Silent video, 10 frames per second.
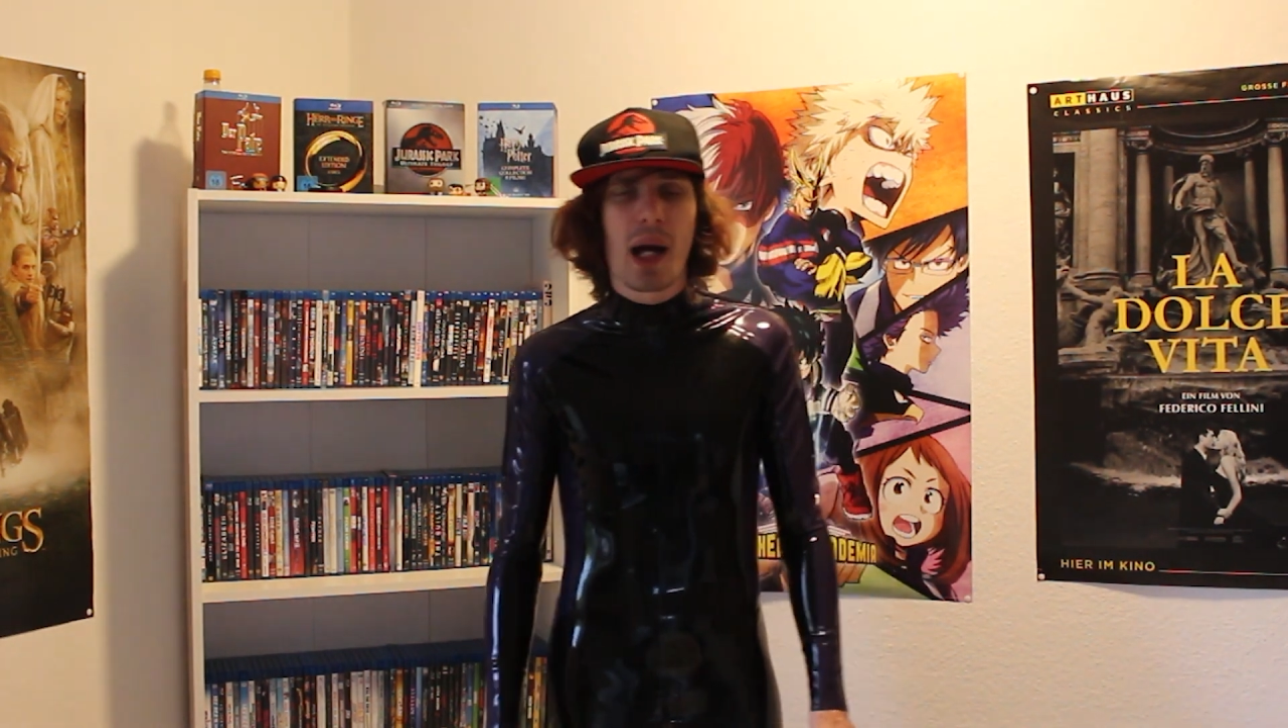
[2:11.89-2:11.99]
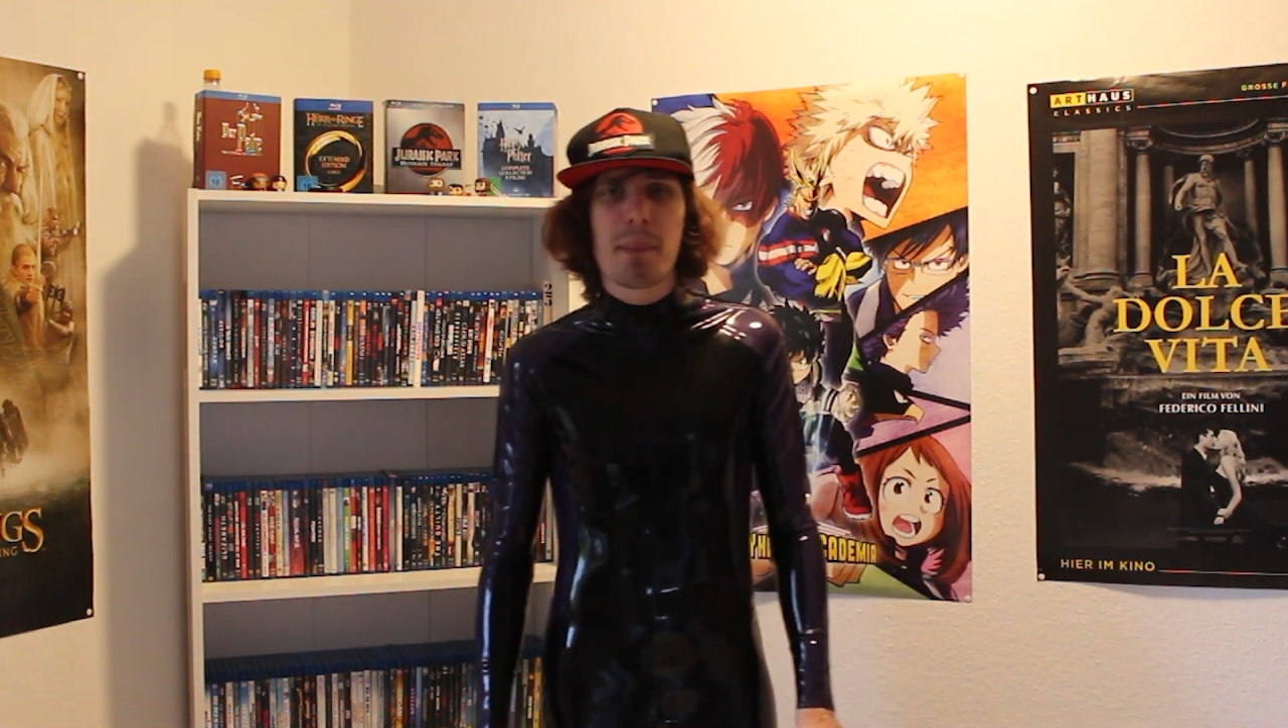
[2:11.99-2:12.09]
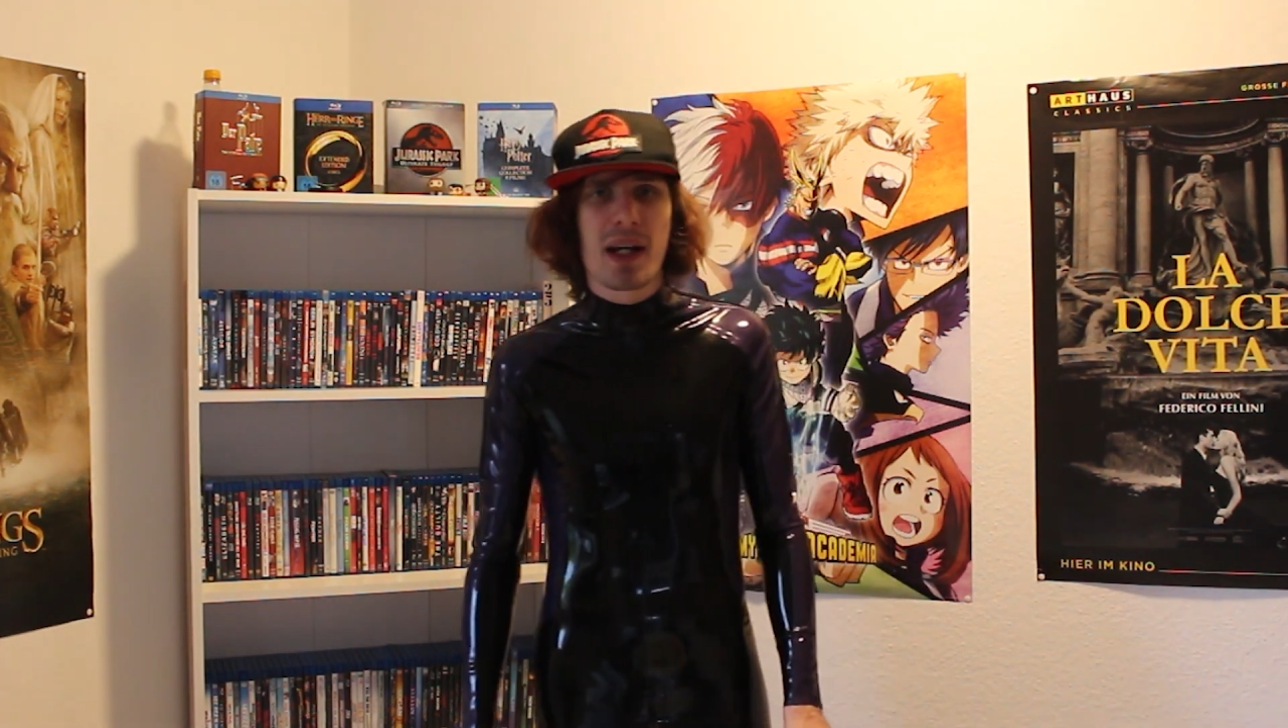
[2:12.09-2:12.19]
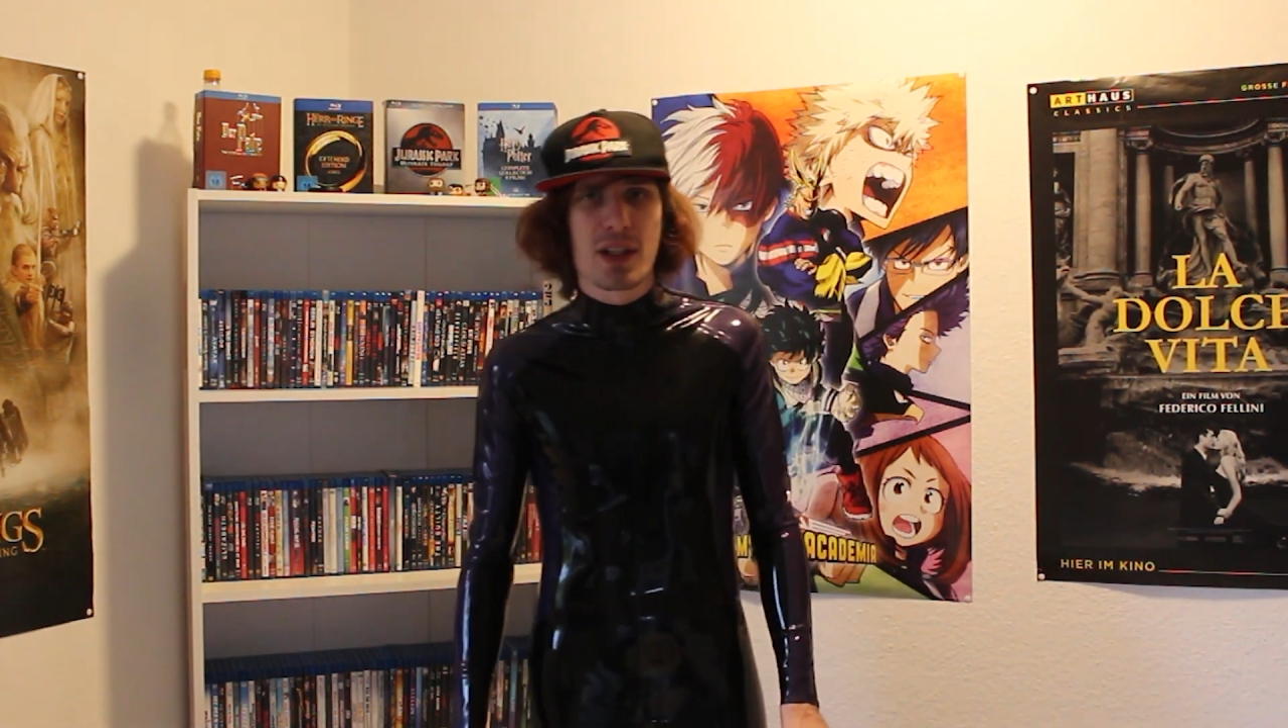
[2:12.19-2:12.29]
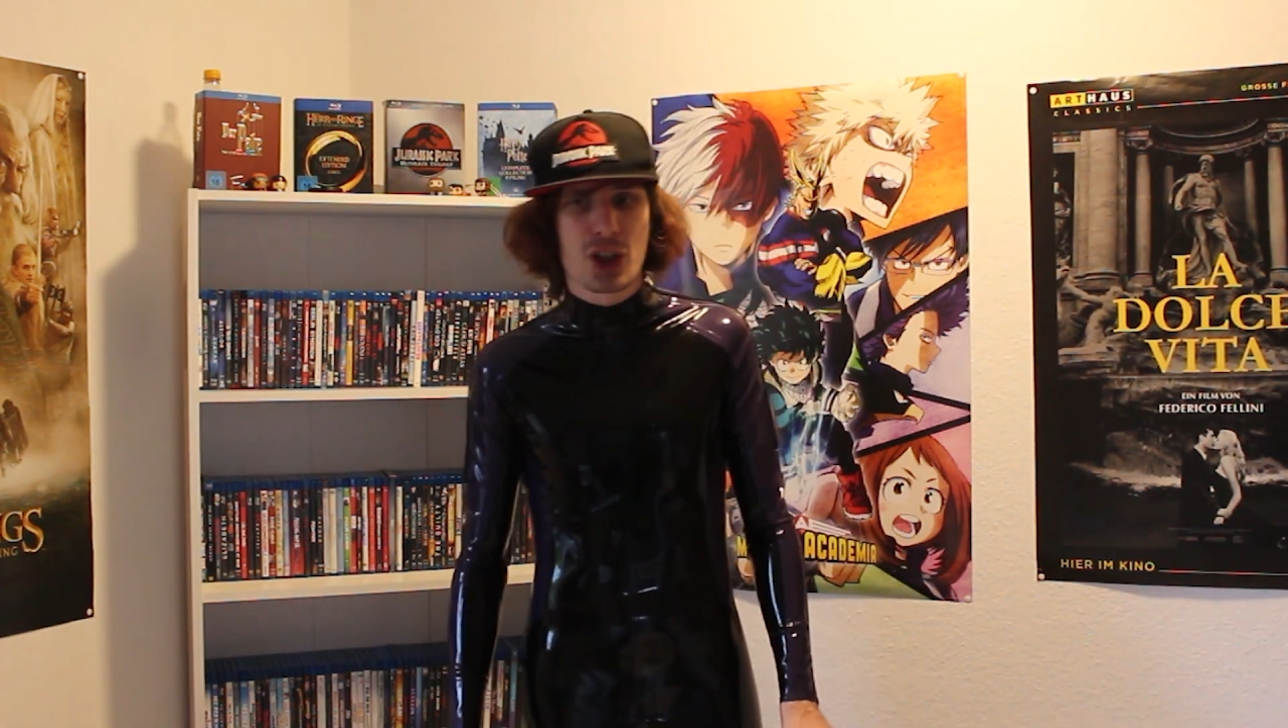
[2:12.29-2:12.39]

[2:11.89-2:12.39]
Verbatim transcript: Kamera